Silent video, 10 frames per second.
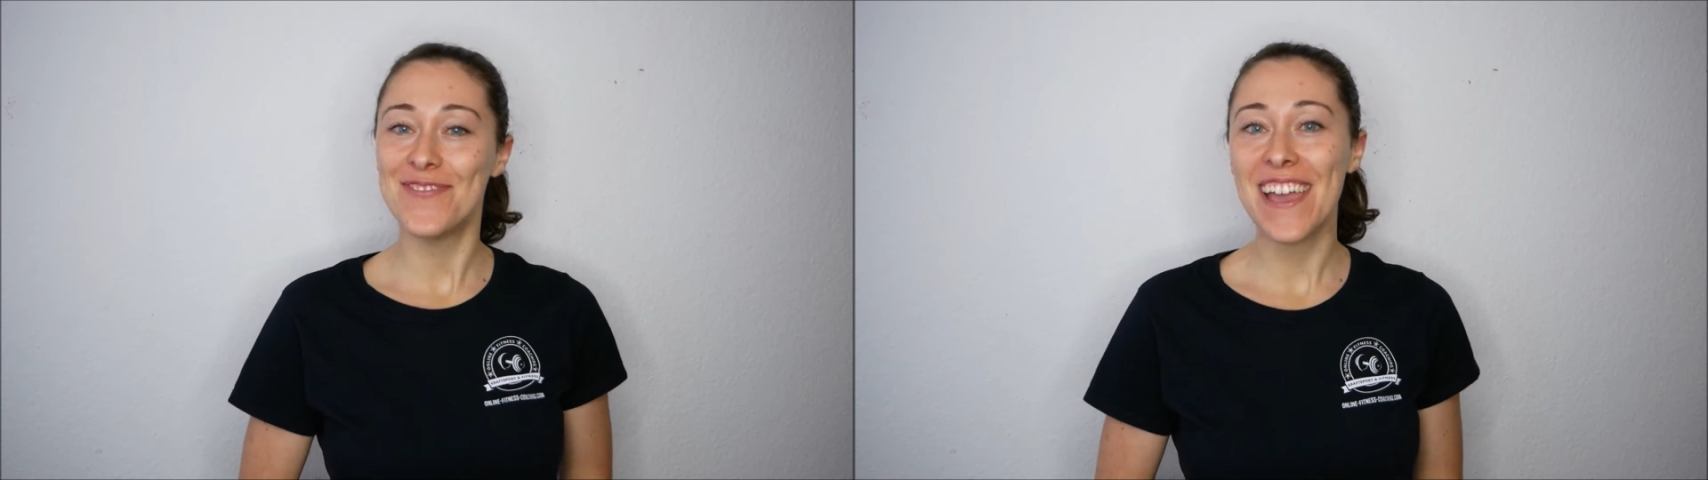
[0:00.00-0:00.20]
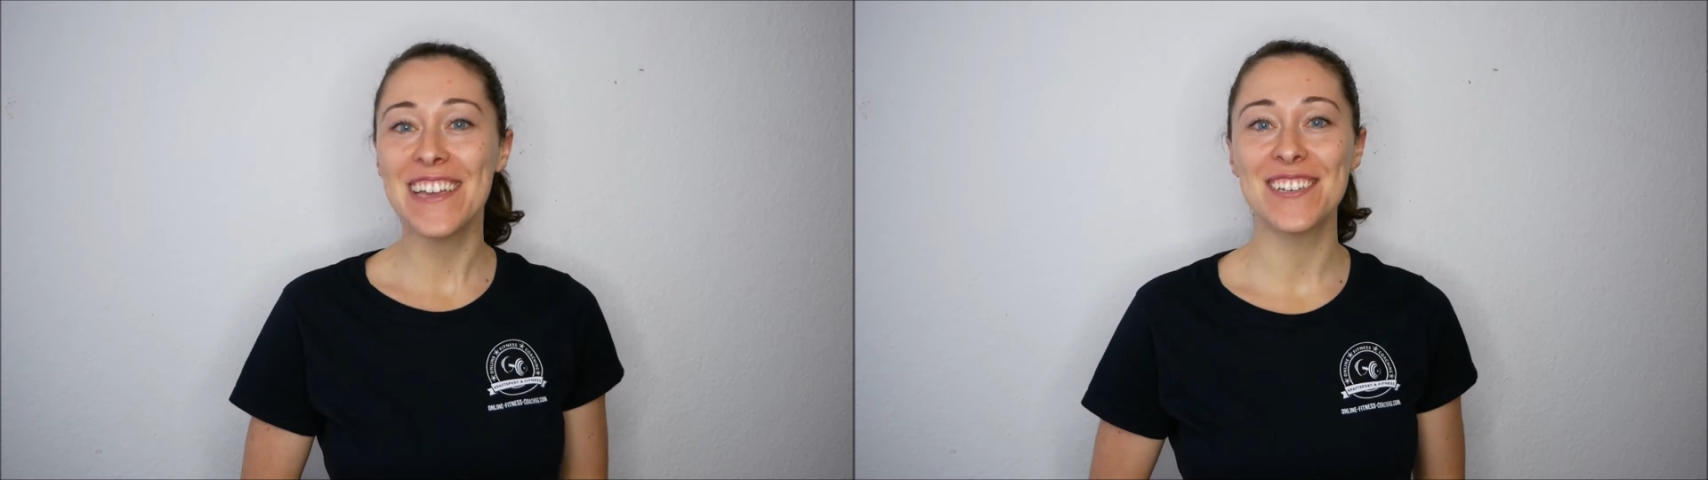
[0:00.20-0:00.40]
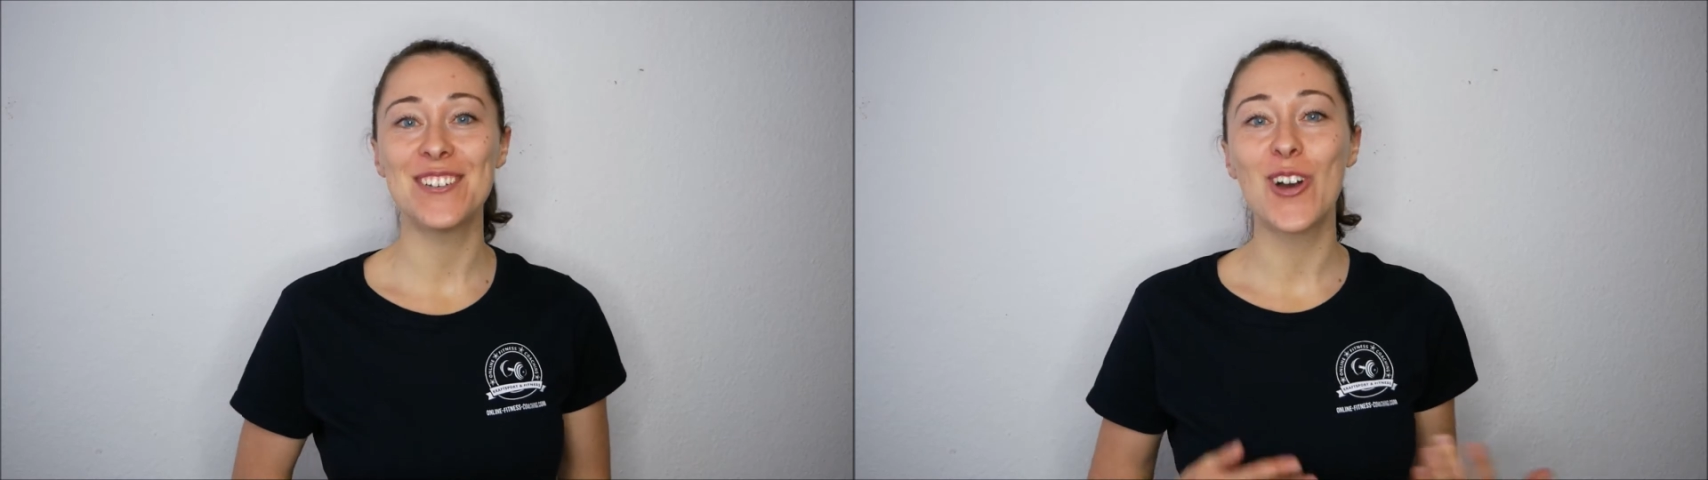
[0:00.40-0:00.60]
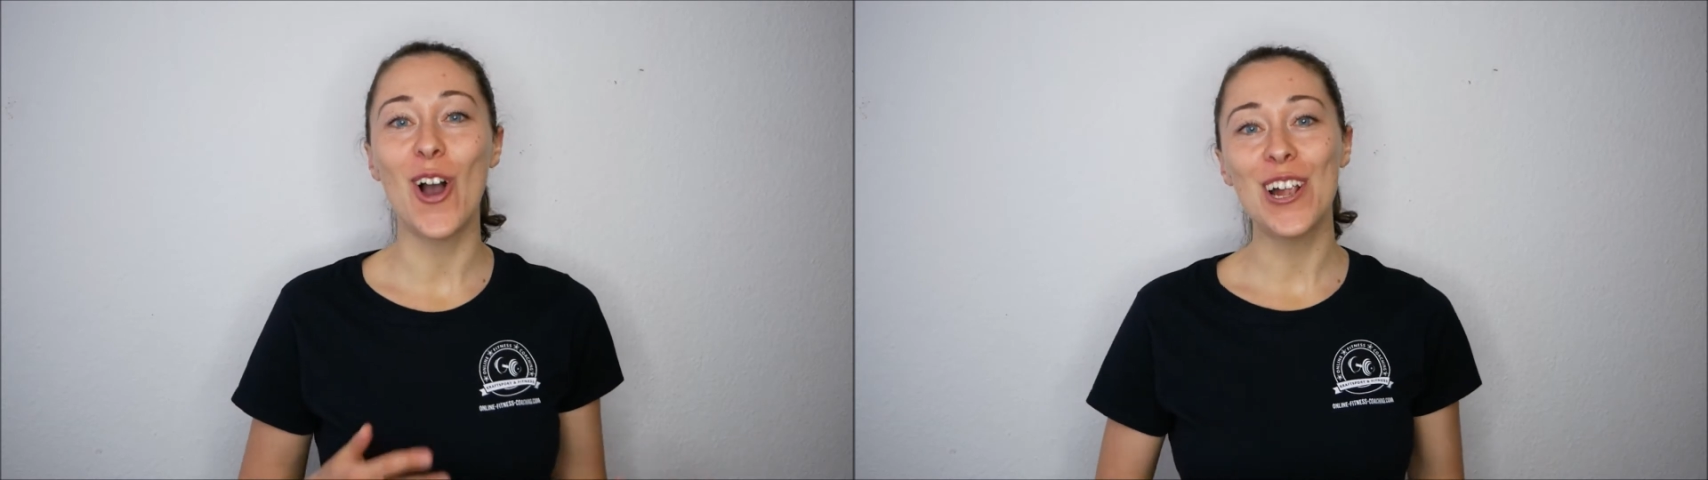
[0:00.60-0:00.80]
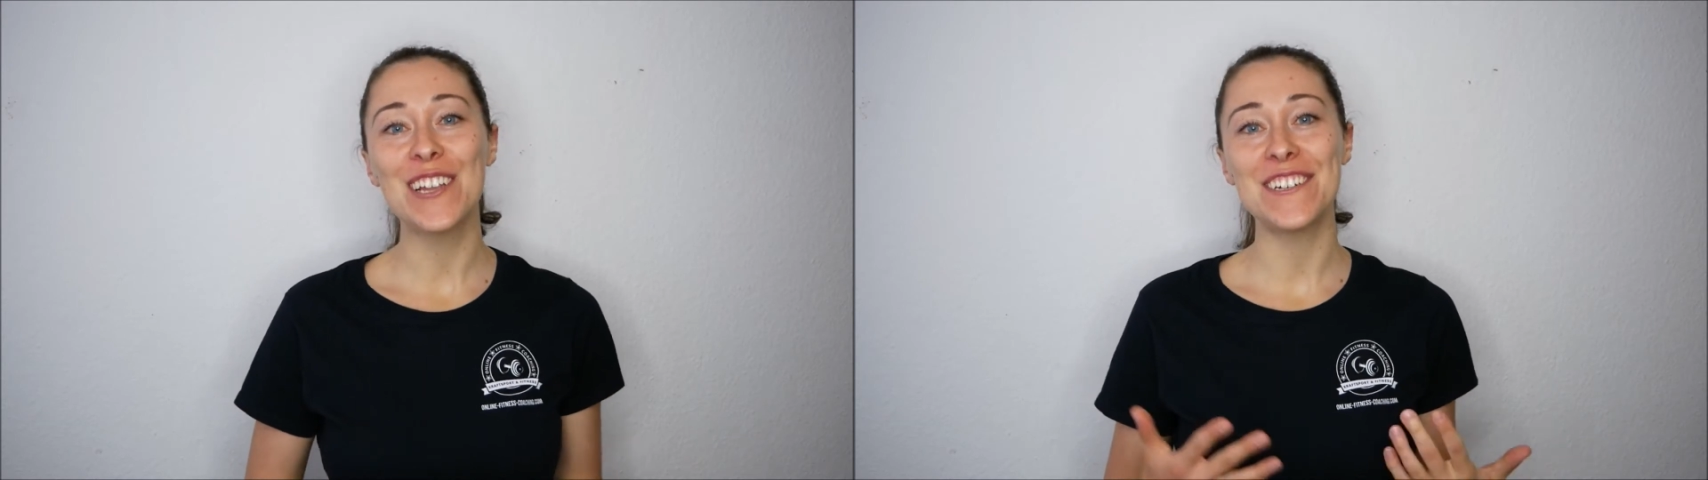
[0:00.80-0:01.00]
welche
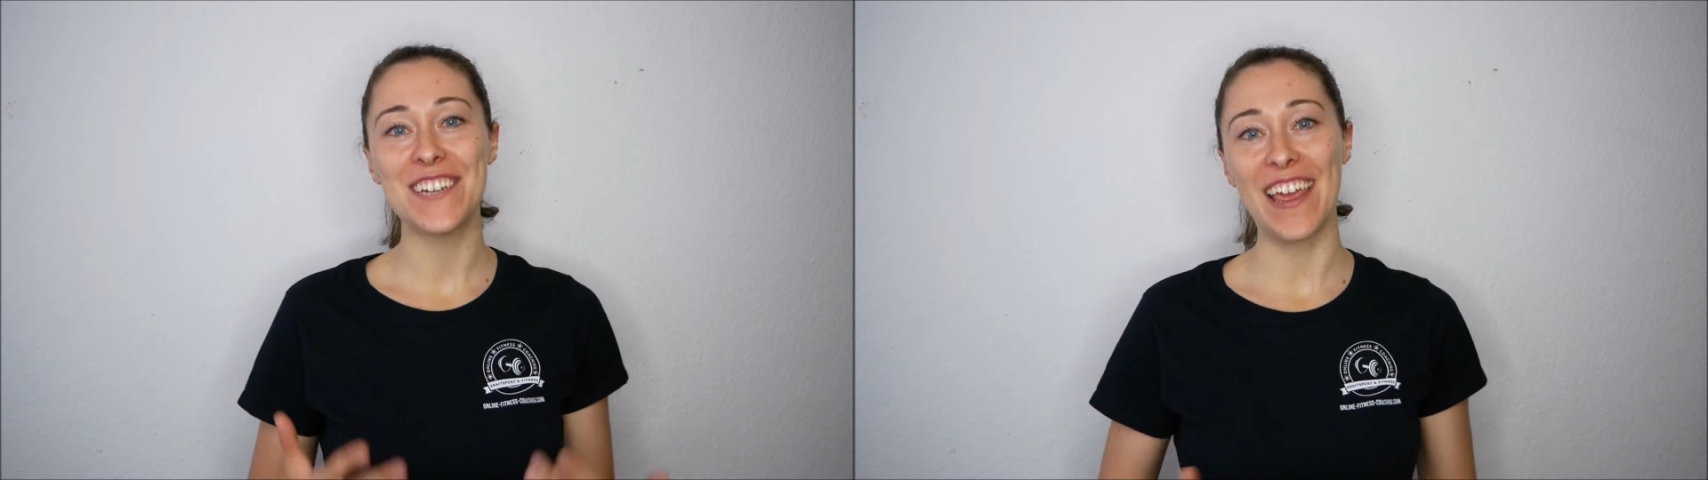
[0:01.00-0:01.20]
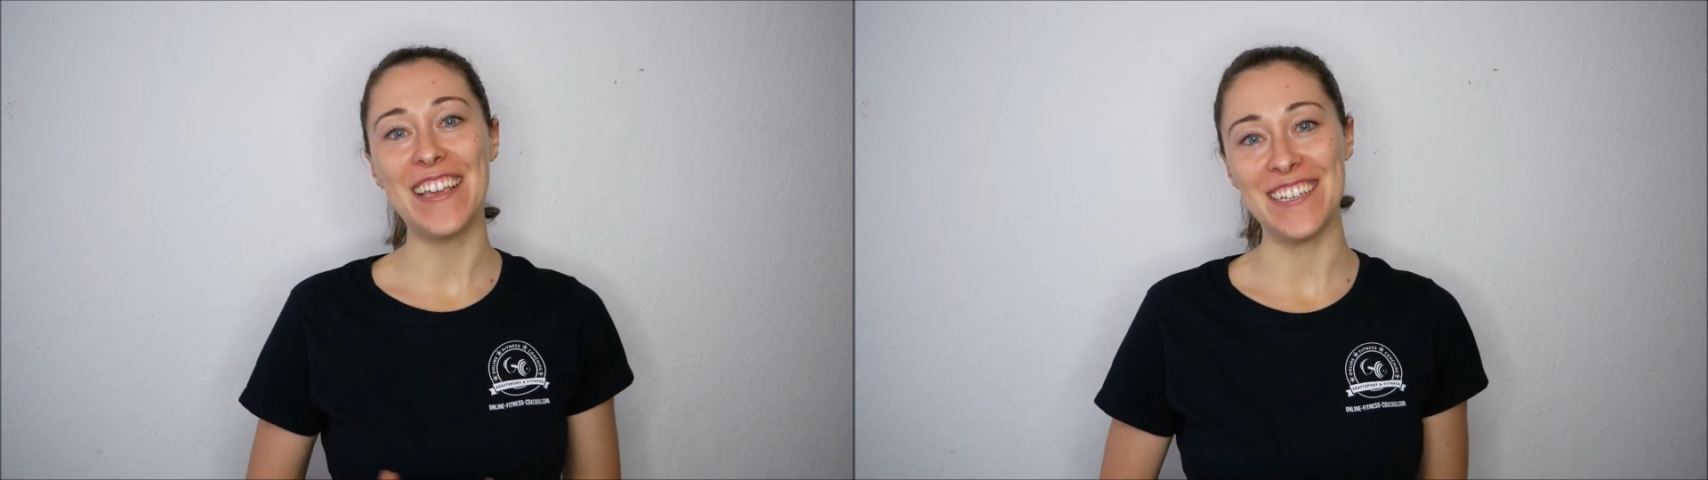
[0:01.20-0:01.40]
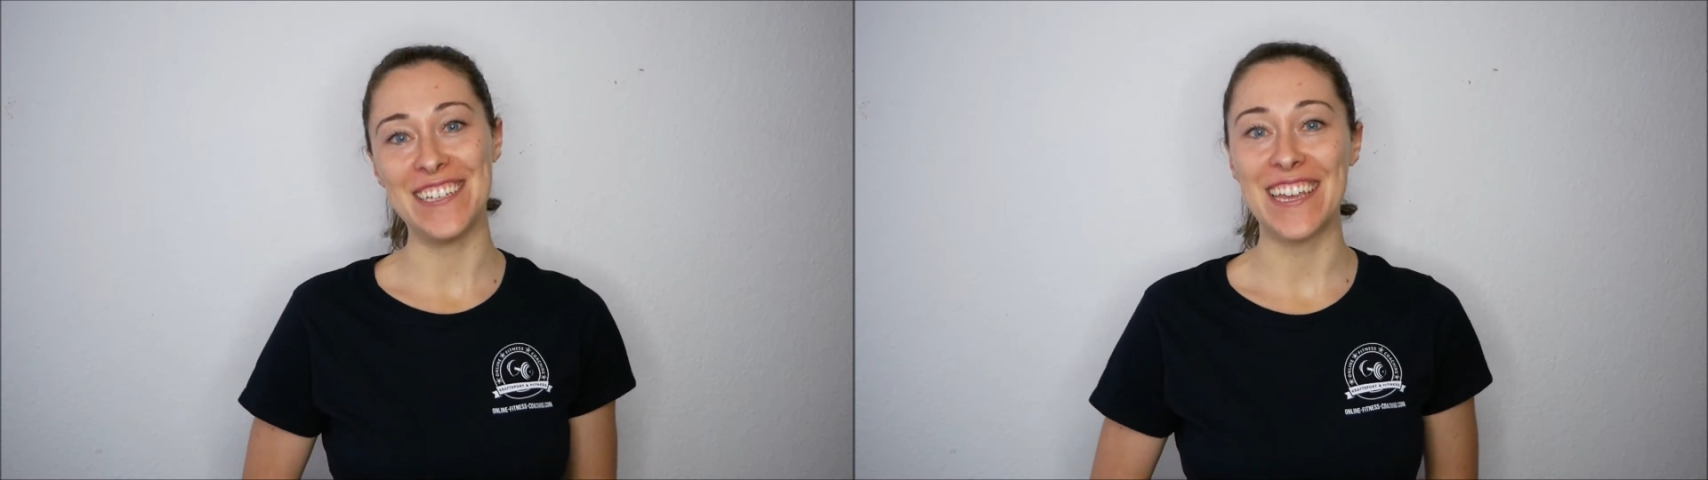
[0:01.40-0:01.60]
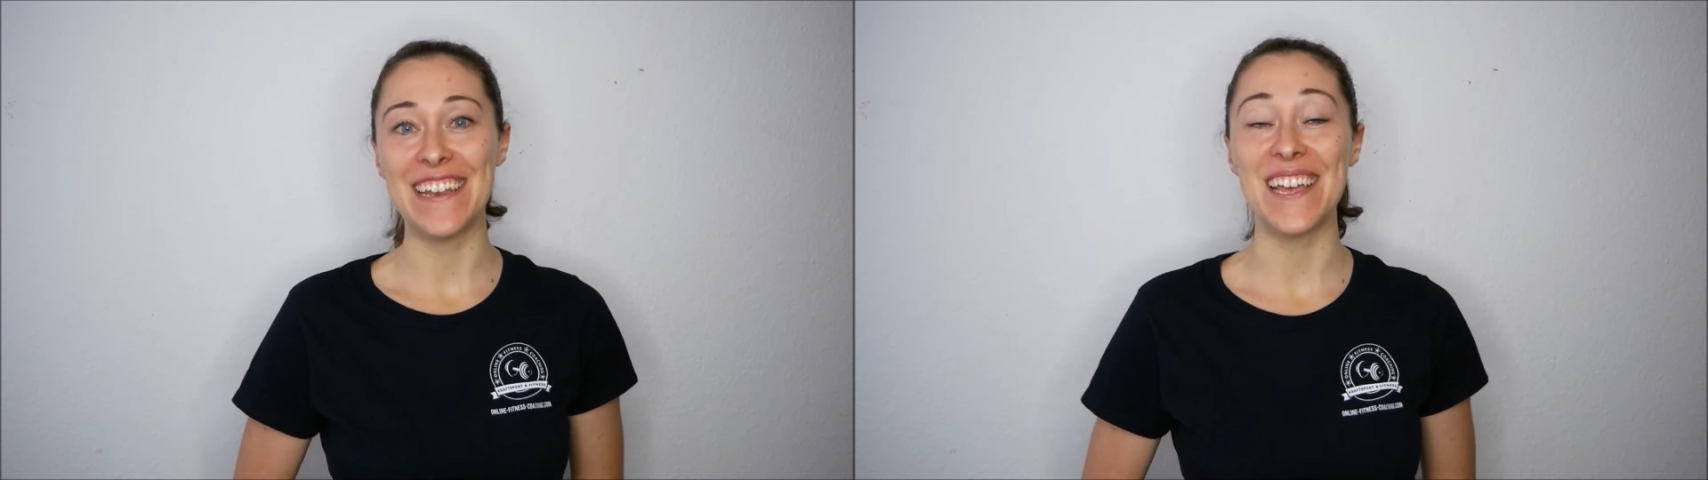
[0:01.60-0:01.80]
tollen Geschenkideen